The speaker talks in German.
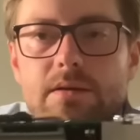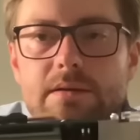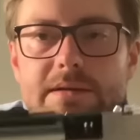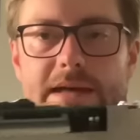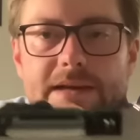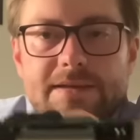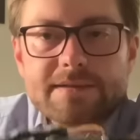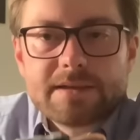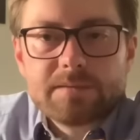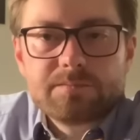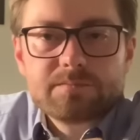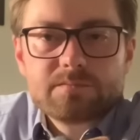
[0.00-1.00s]
Da ist er.
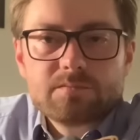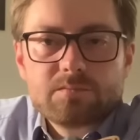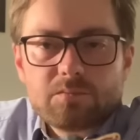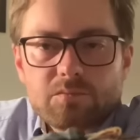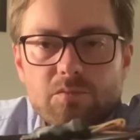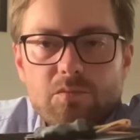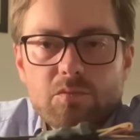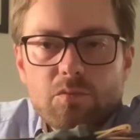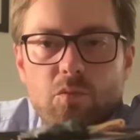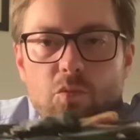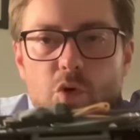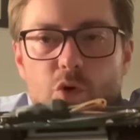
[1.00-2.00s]

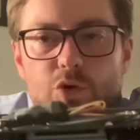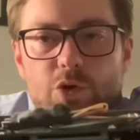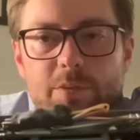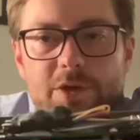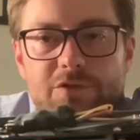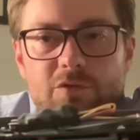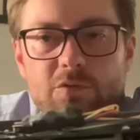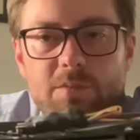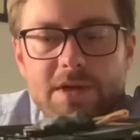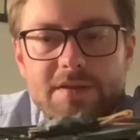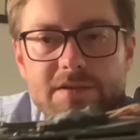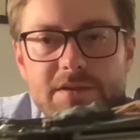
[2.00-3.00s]
Motor mit
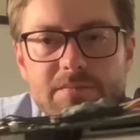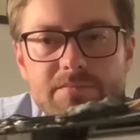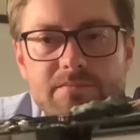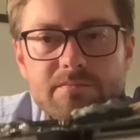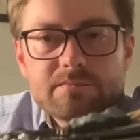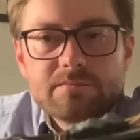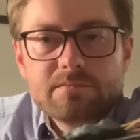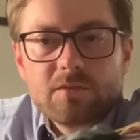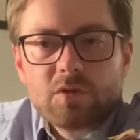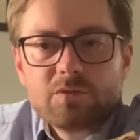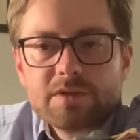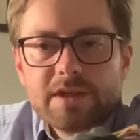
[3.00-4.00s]
Schwungmasse
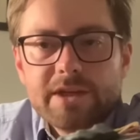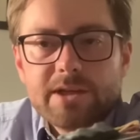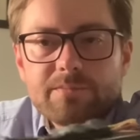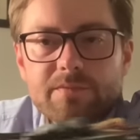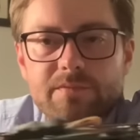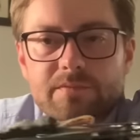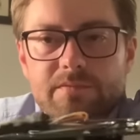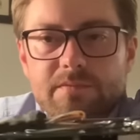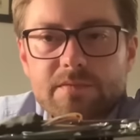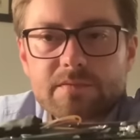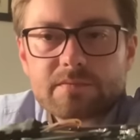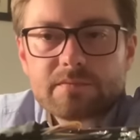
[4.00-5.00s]
und dann eben
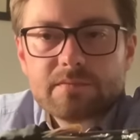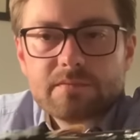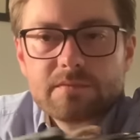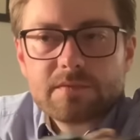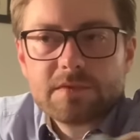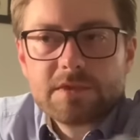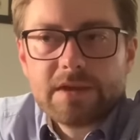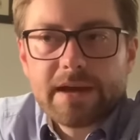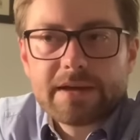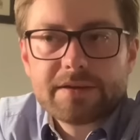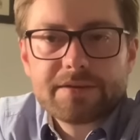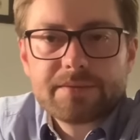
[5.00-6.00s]

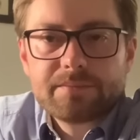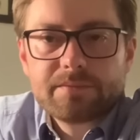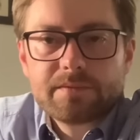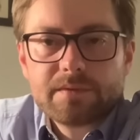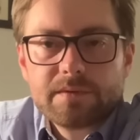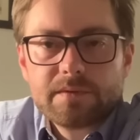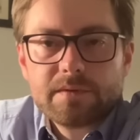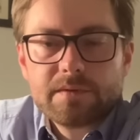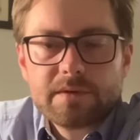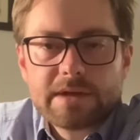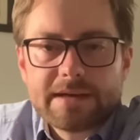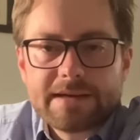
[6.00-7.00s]
direkt
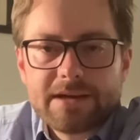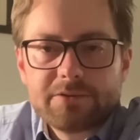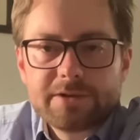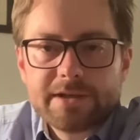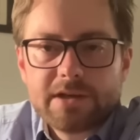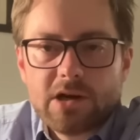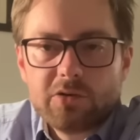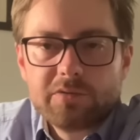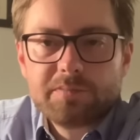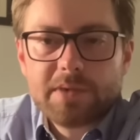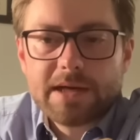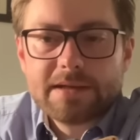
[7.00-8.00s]
Kardanwellen auf
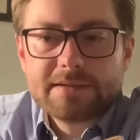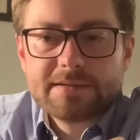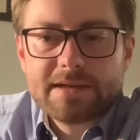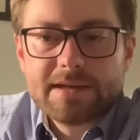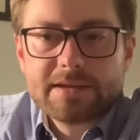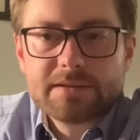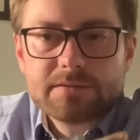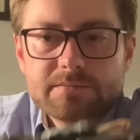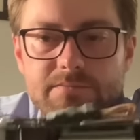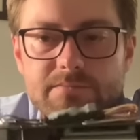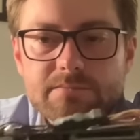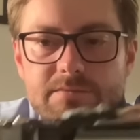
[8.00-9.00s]
beiden Seiten
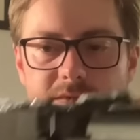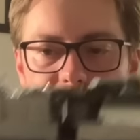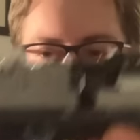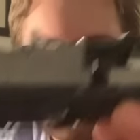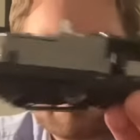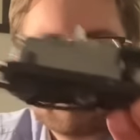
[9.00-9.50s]
ja.